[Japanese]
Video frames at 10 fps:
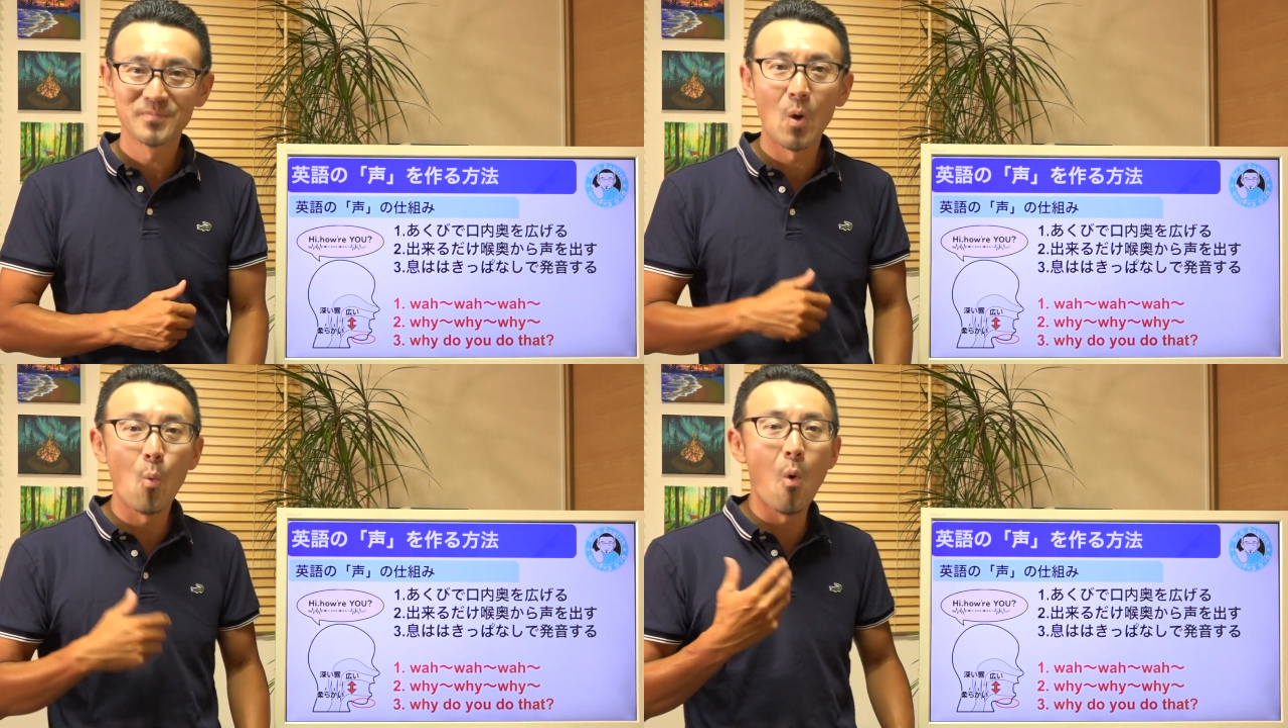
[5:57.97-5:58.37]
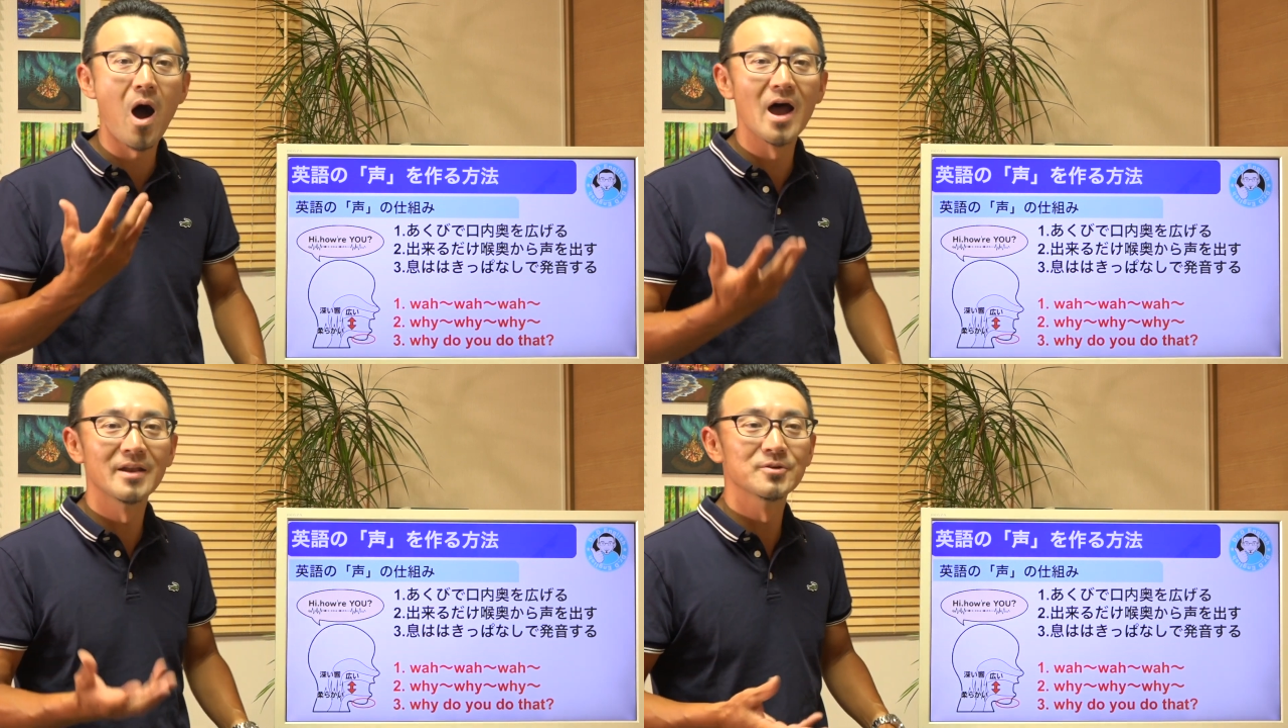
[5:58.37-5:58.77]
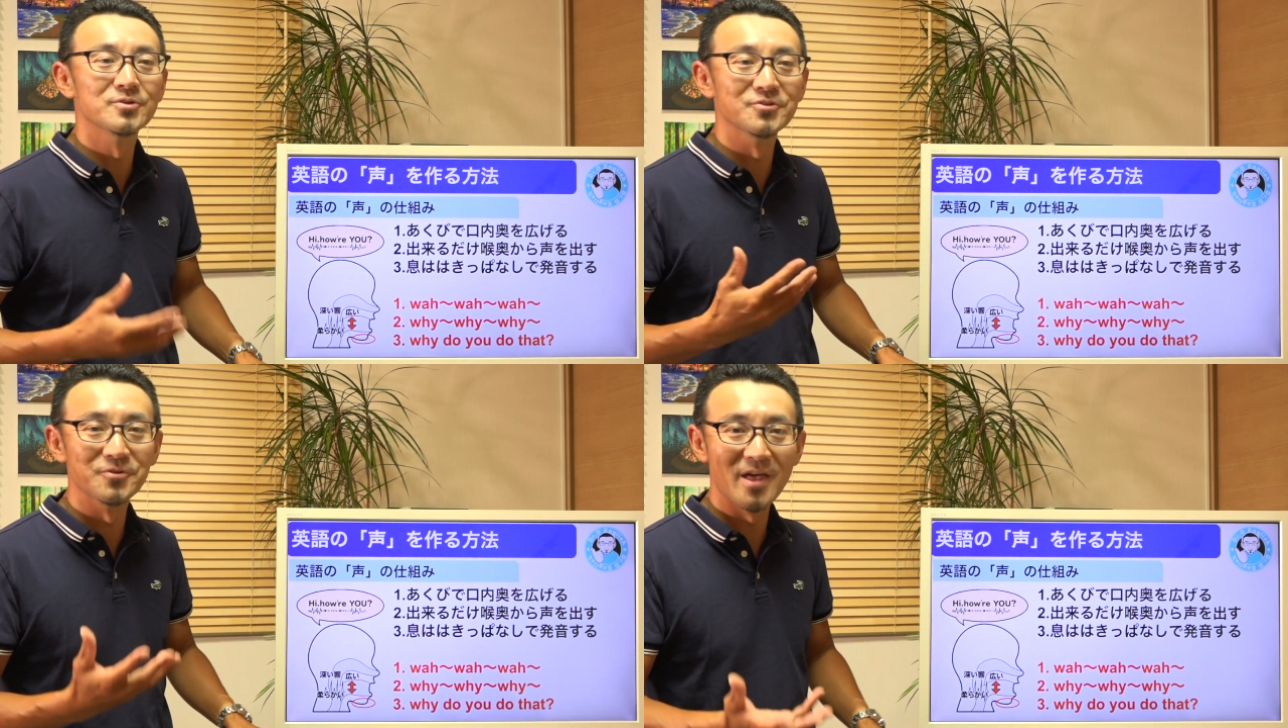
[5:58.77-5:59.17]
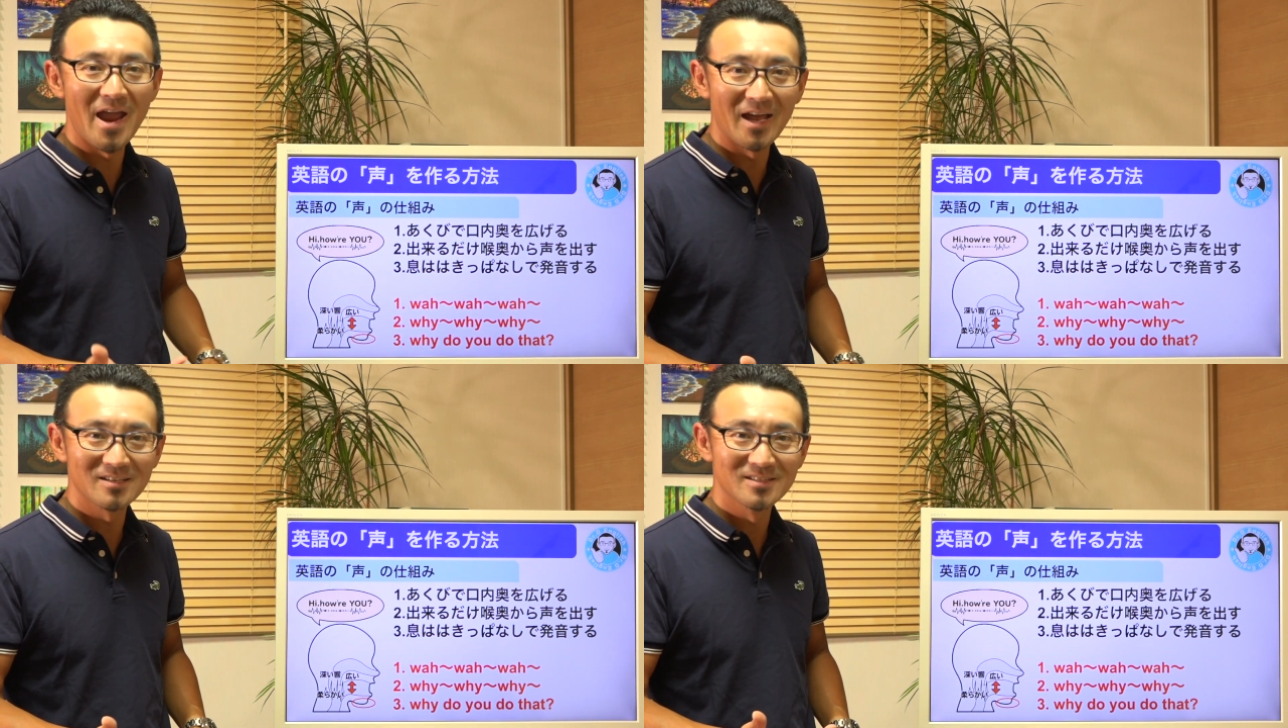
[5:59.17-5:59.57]
why do you do
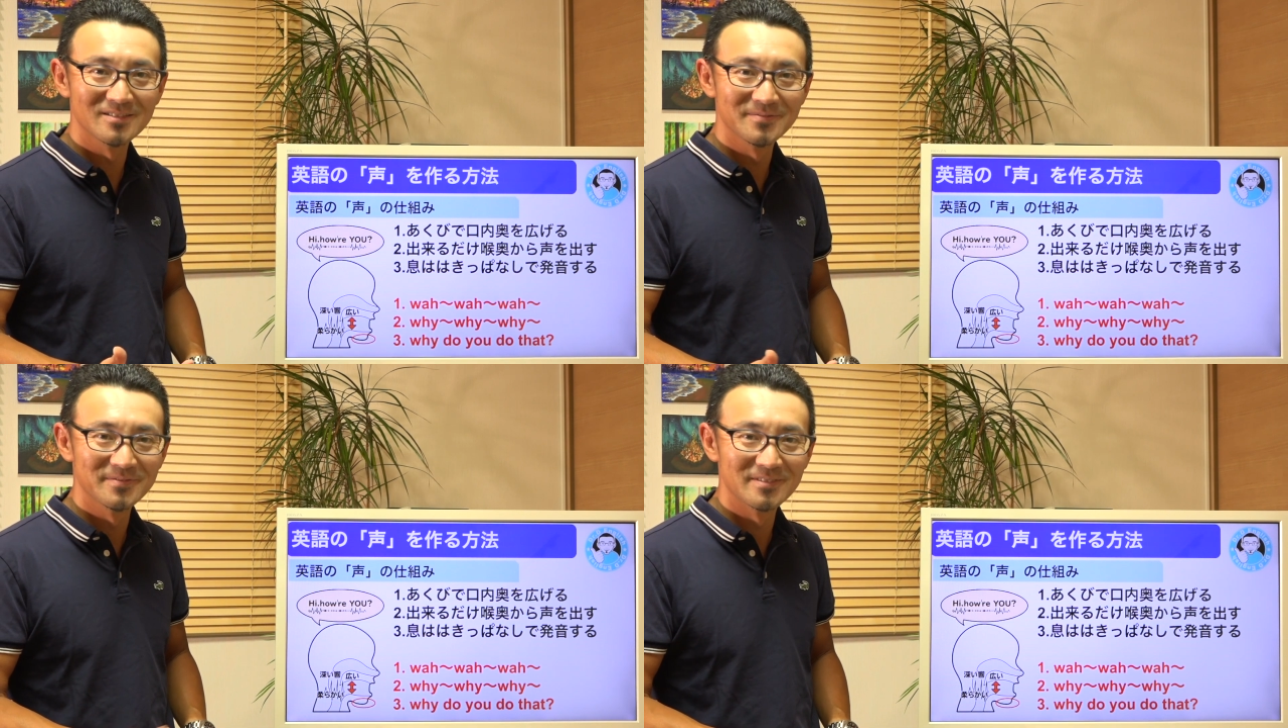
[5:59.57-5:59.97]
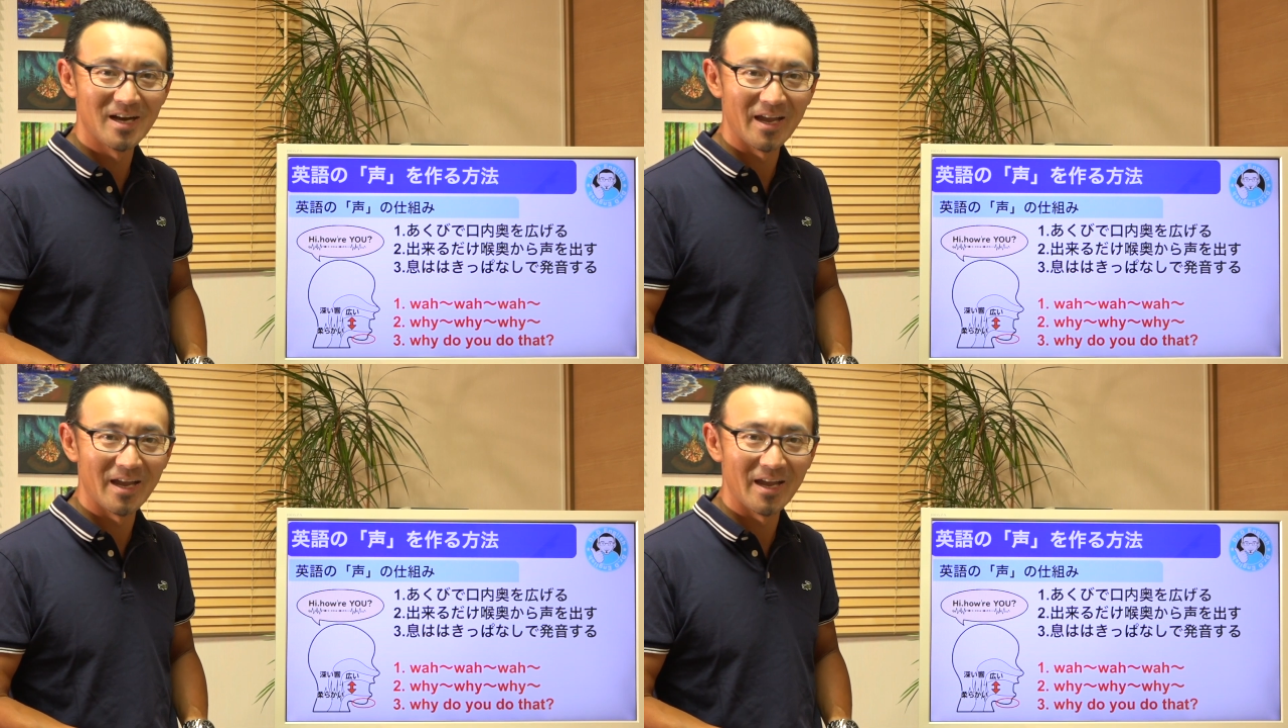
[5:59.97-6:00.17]
that? は